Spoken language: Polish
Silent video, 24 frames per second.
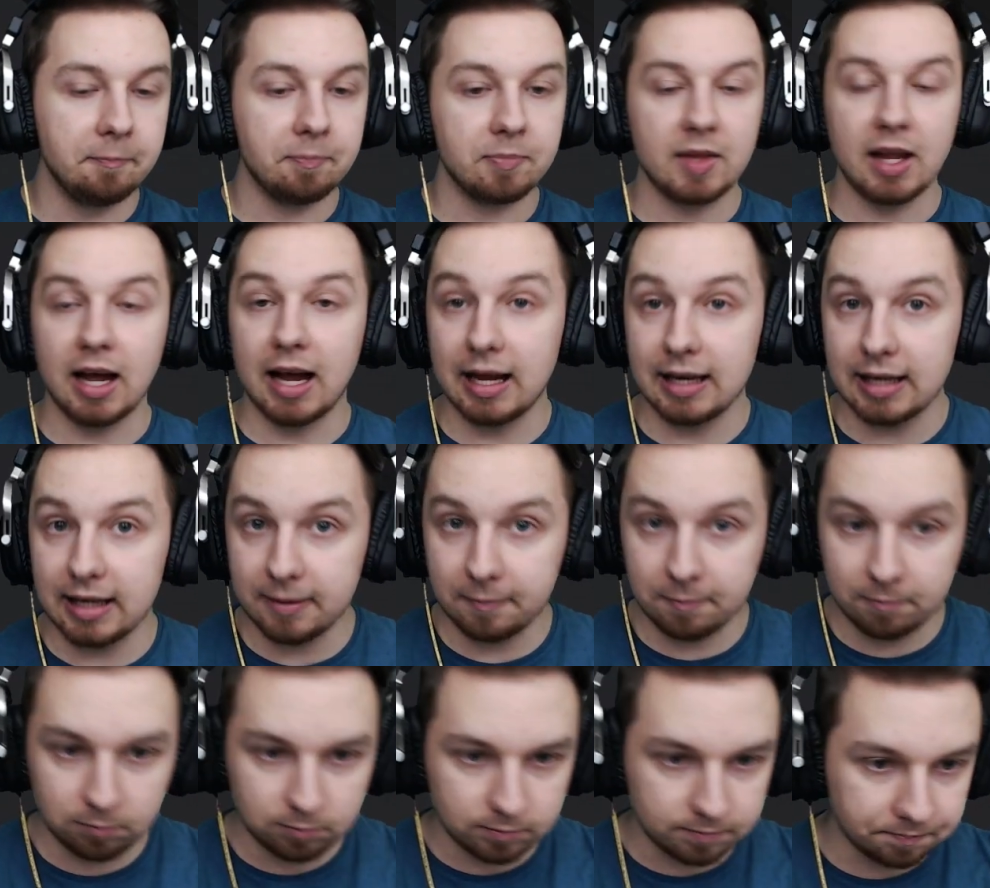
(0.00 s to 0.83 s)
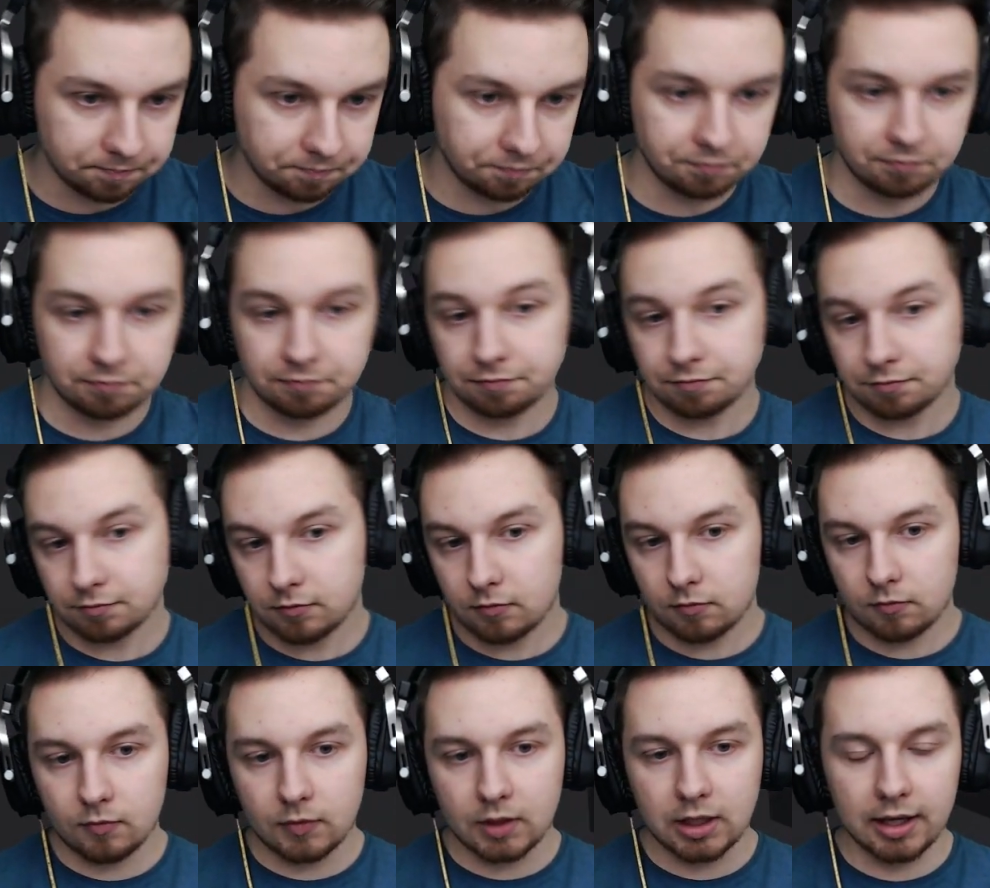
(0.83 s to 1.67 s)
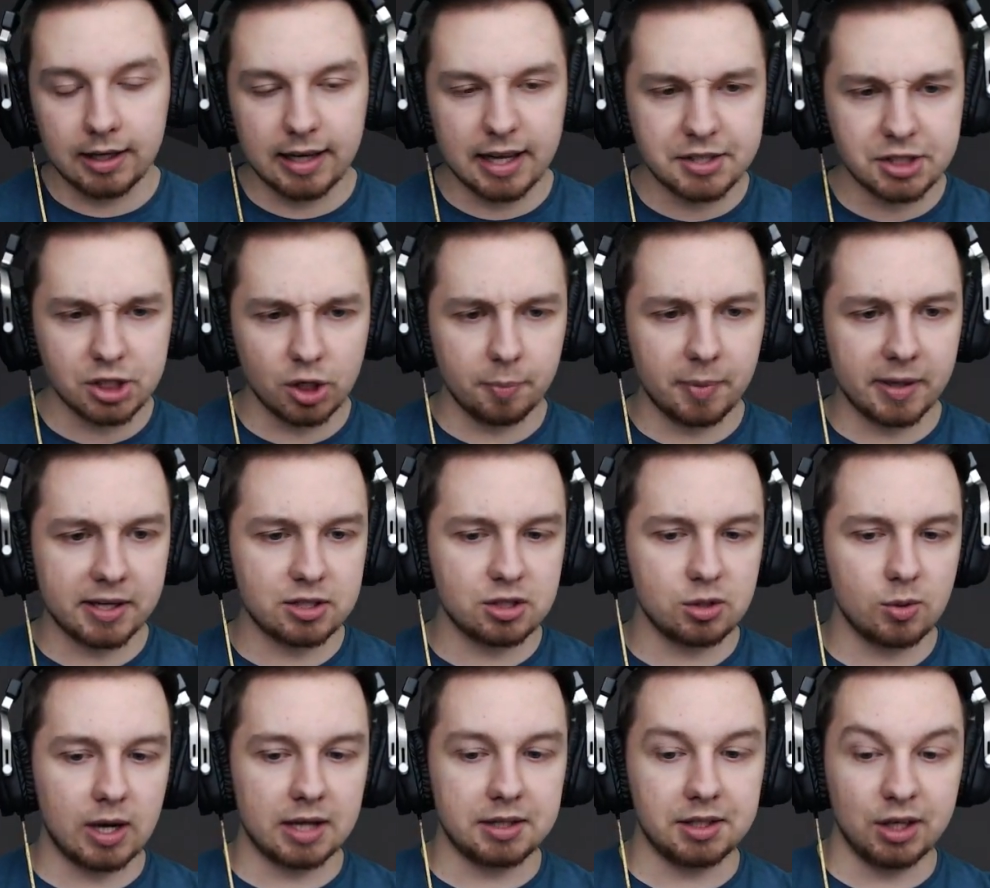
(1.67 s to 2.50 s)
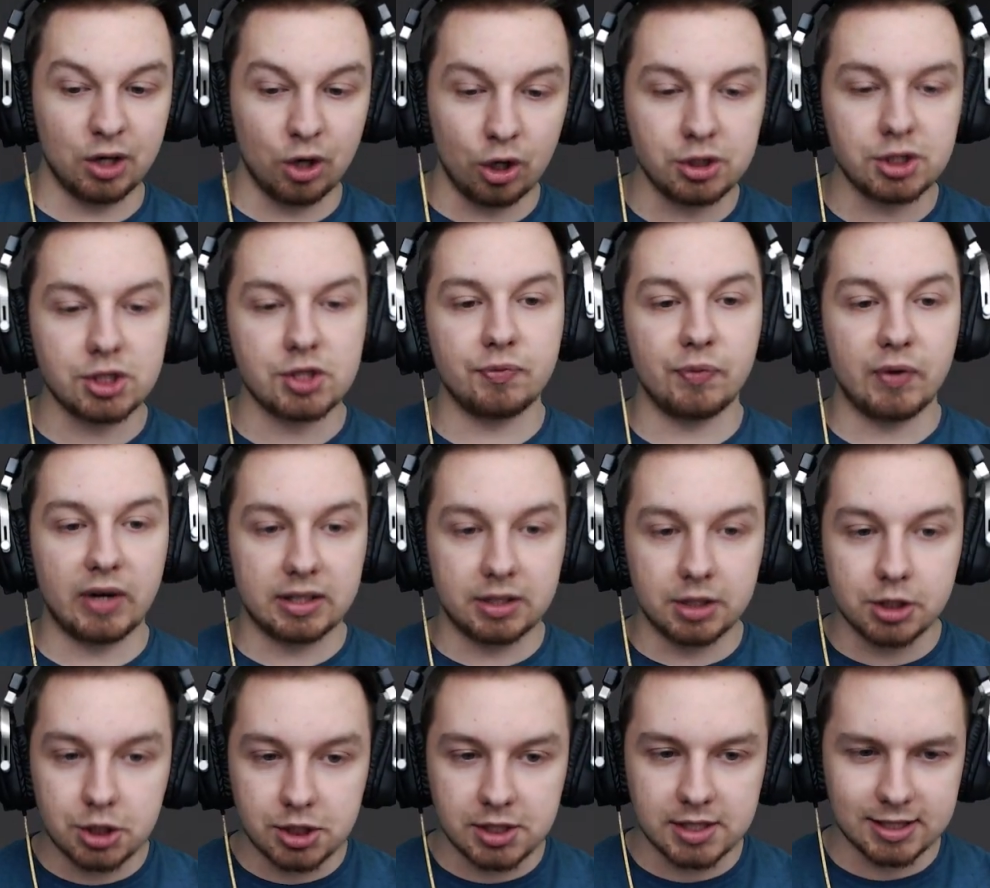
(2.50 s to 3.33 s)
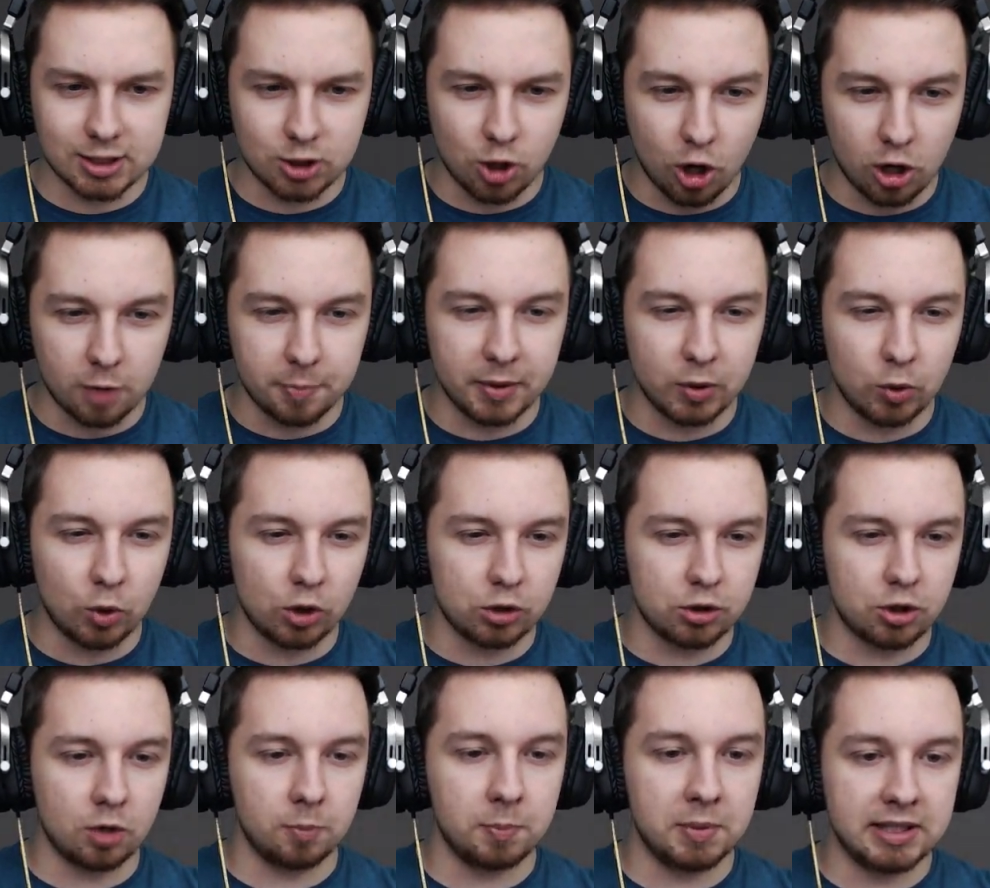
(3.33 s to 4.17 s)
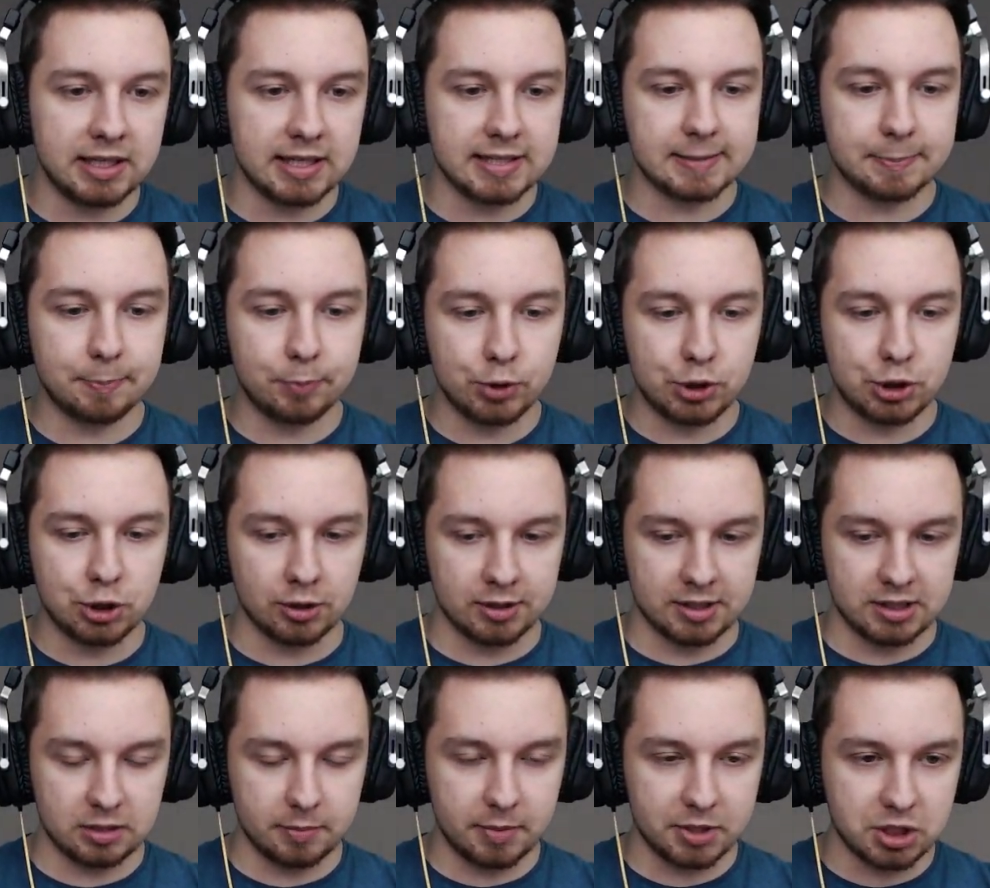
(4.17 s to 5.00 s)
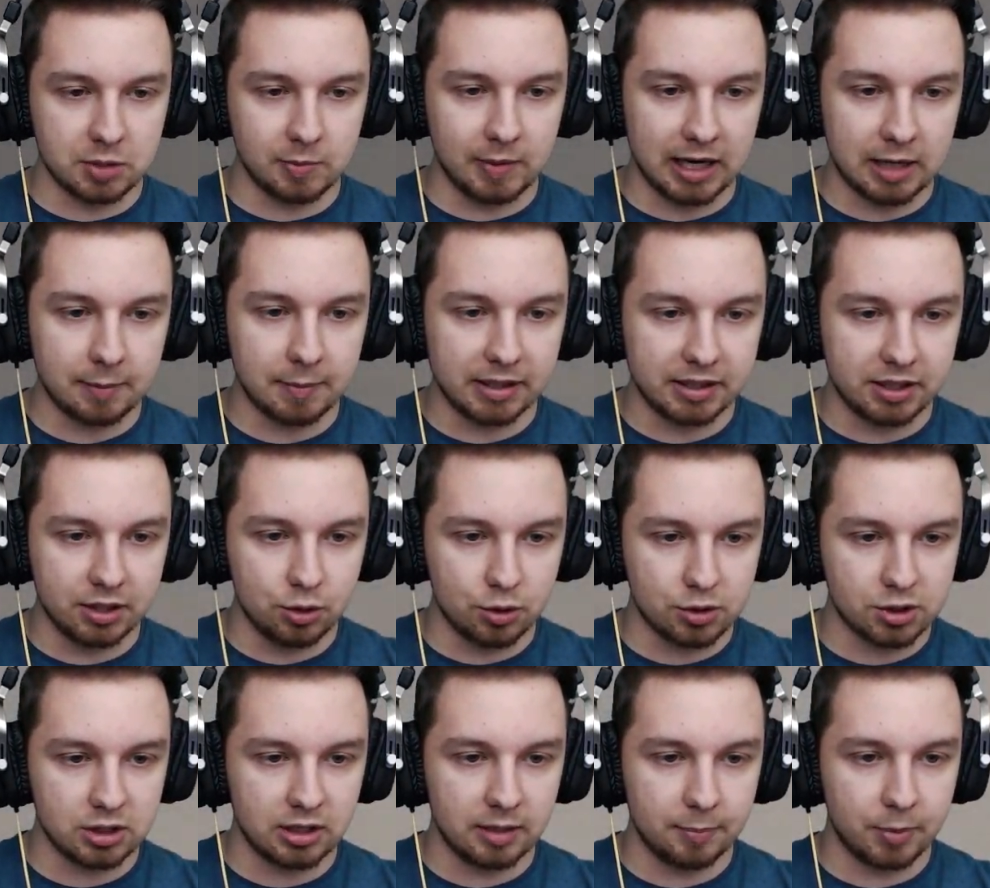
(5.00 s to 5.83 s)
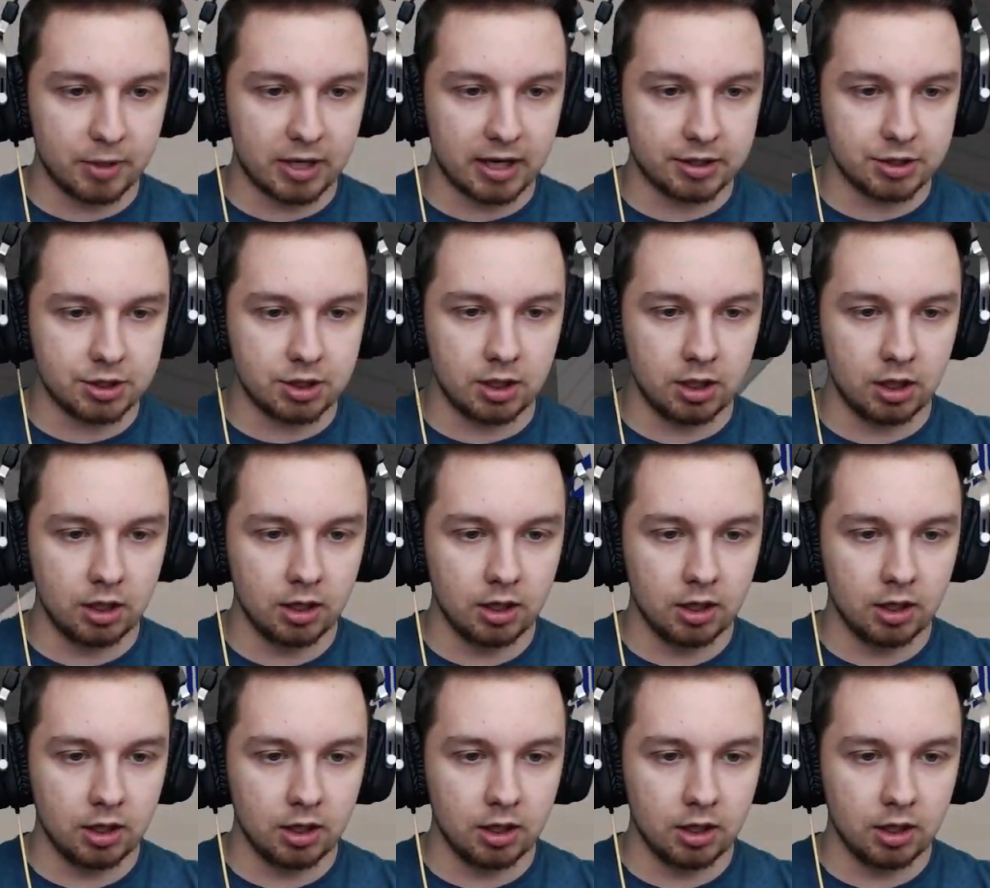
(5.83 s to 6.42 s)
ale leciał bardzo ładnie. Chociaż faktycznie skok był odrobinę spóźniony. Zobaczymy jak Matyniu sobie poradzi.